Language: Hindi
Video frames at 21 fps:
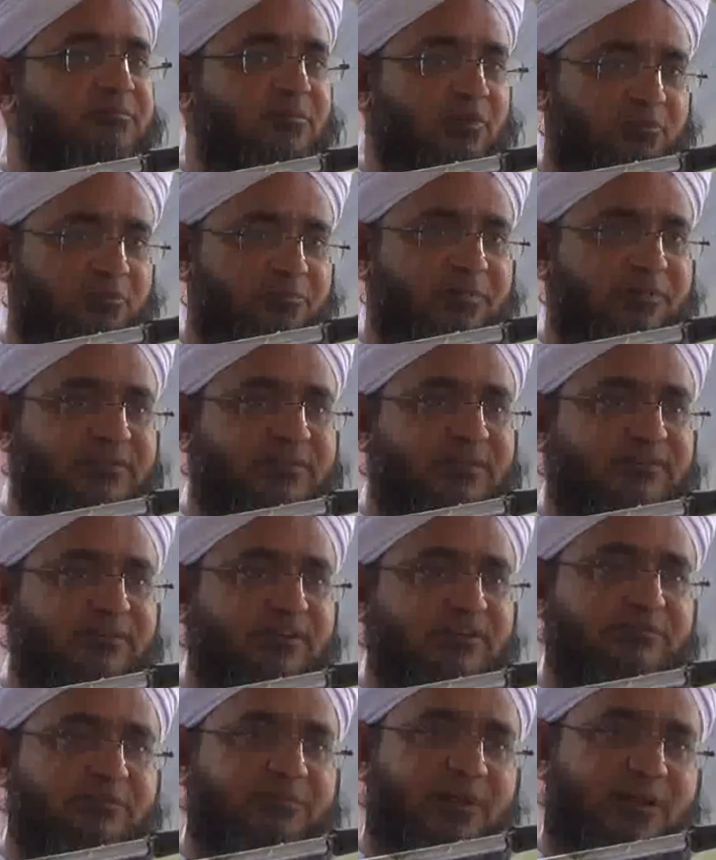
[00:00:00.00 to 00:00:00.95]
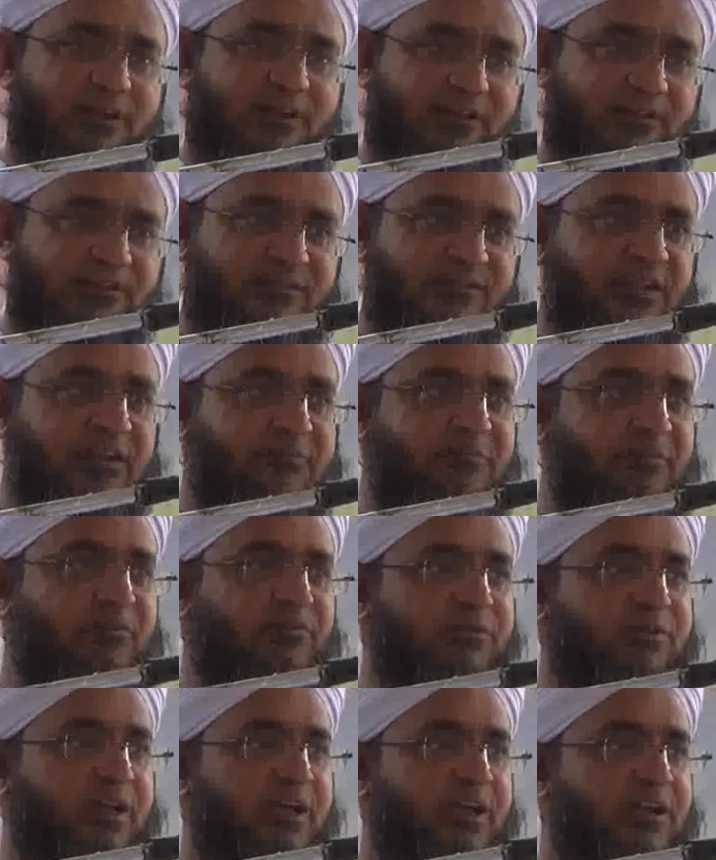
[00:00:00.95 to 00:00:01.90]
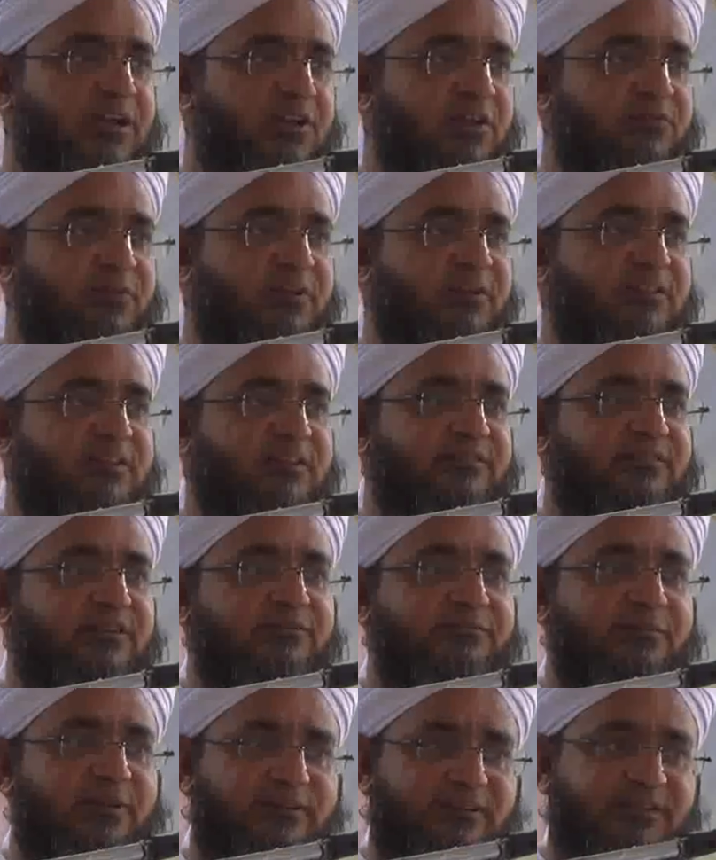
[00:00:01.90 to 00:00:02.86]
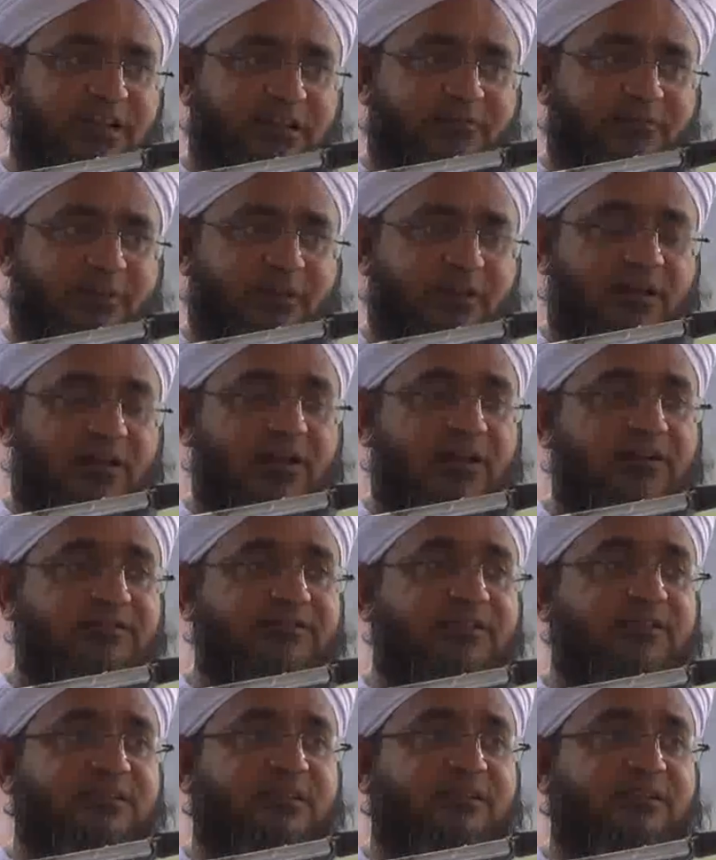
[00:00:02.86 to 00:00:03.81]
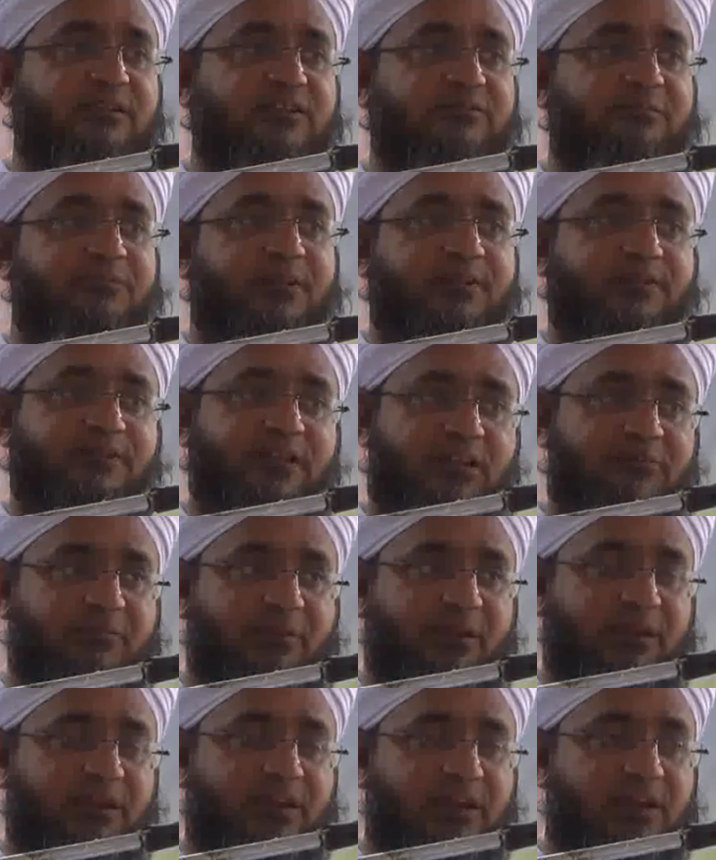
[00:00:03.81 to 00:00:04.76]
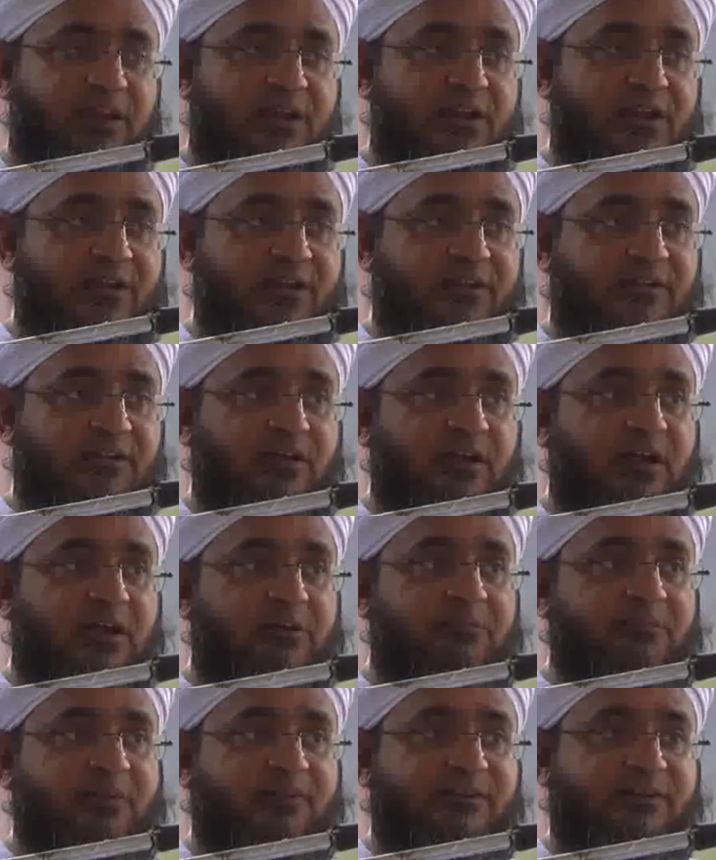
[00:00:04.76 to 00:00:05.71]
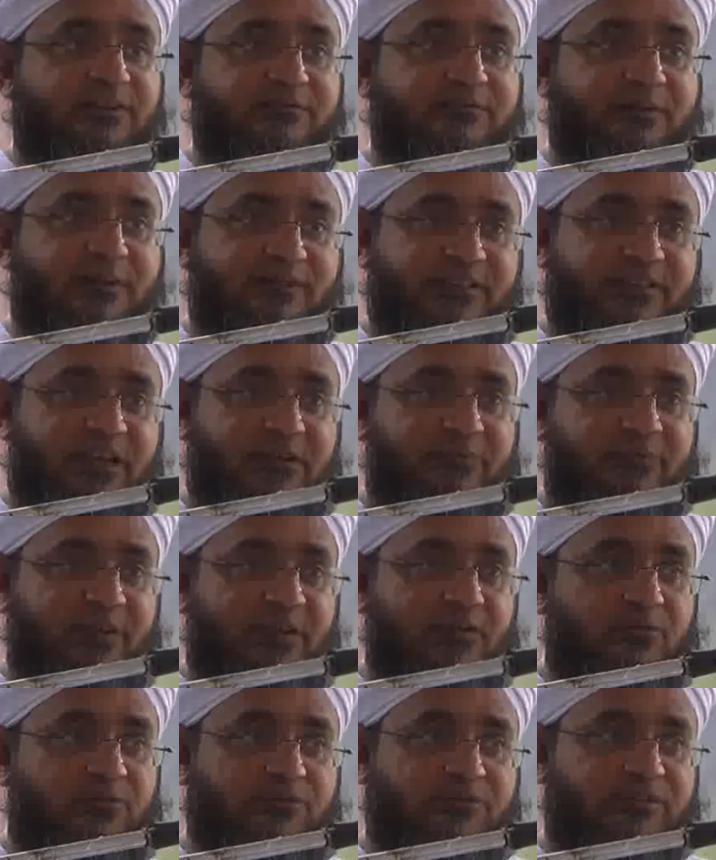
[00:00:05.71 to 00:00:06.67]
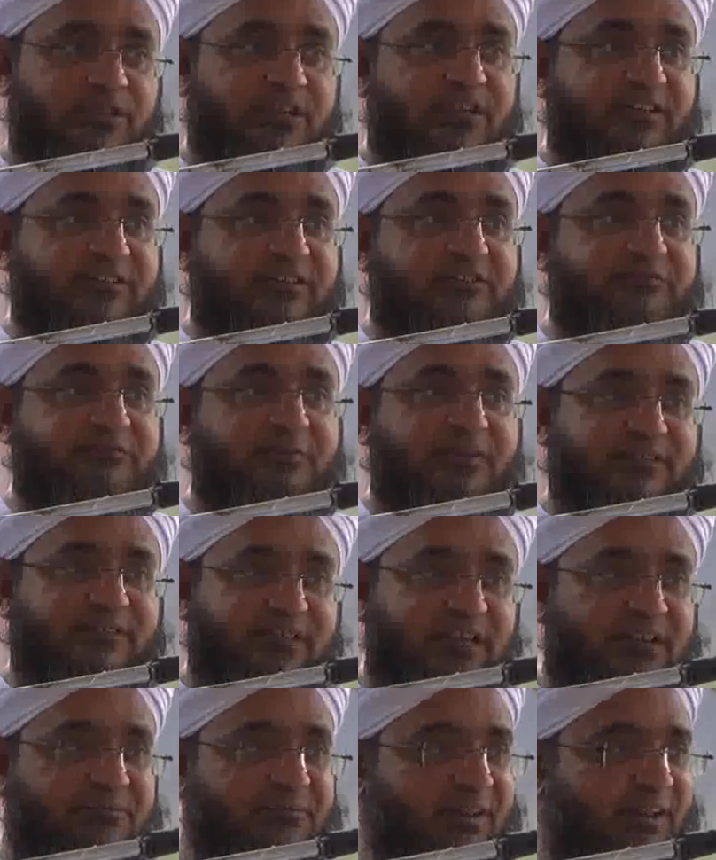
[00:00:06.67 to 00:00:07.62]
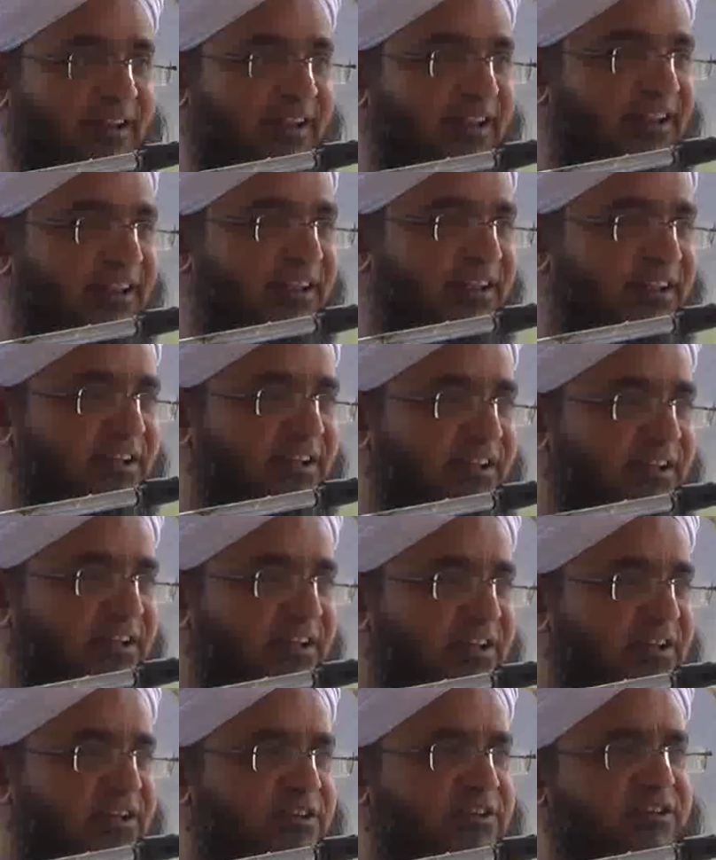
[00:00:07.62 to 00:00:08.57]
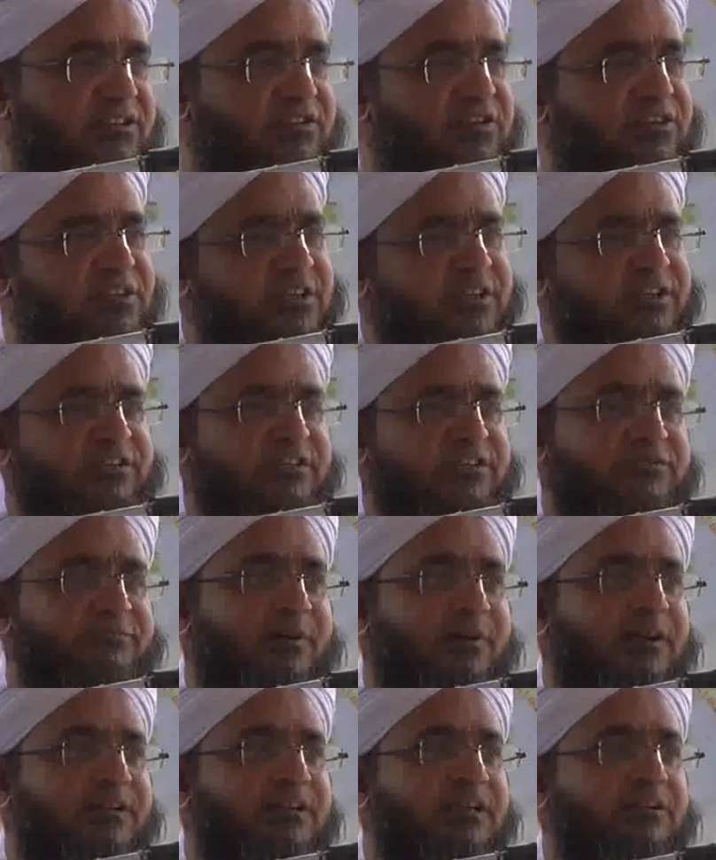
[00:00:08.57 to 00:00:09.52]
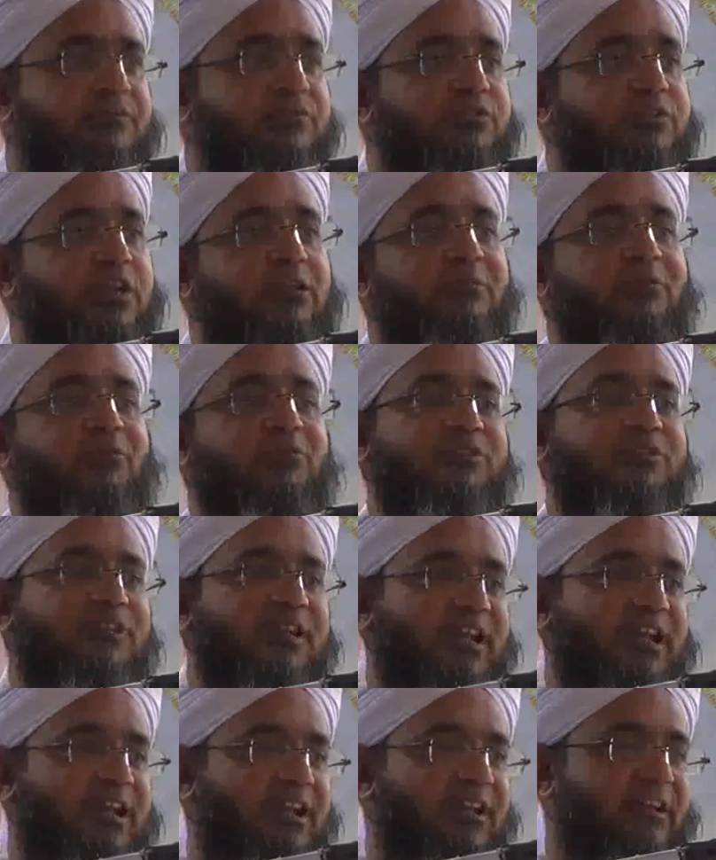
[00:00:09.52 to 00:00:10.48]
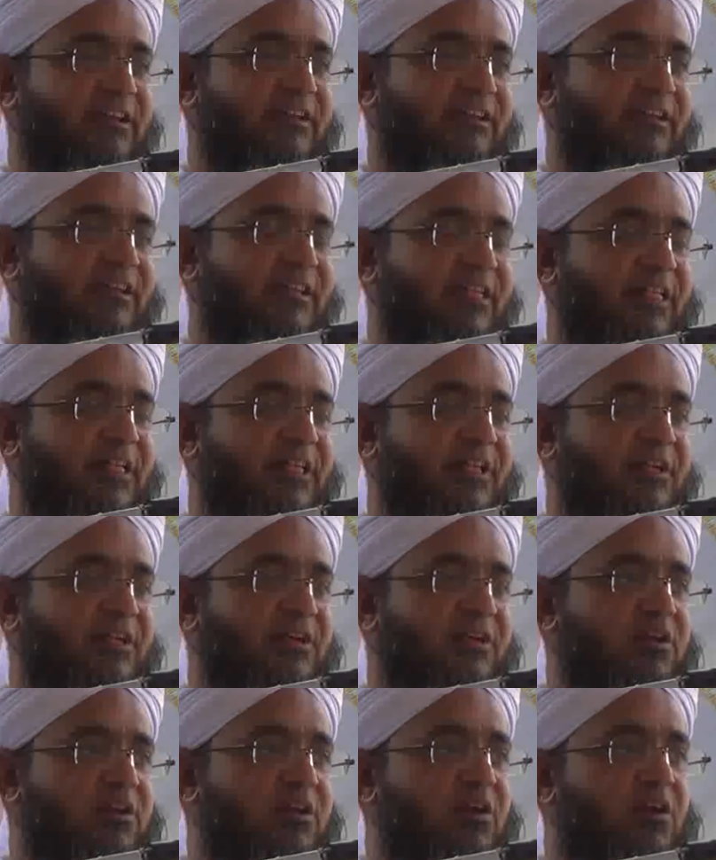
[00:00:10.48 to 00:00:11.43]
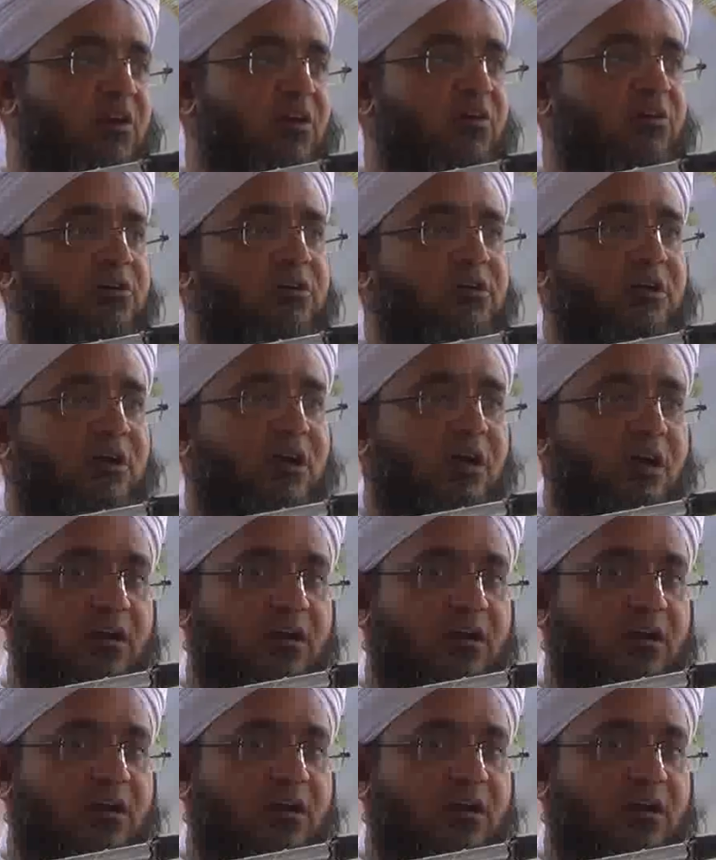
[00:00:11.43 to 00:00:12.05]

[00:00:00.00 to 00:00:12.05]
मोहब्बत का जज्बा दिल में होता है नफ़रत का जज्बा दिल में हसद का जज्बा दिल में इंतकाब का जज्बा दिल में गुस्से का जज्बा दिल में ये जितने जज्बात हैं वो दिल में उठते हैं और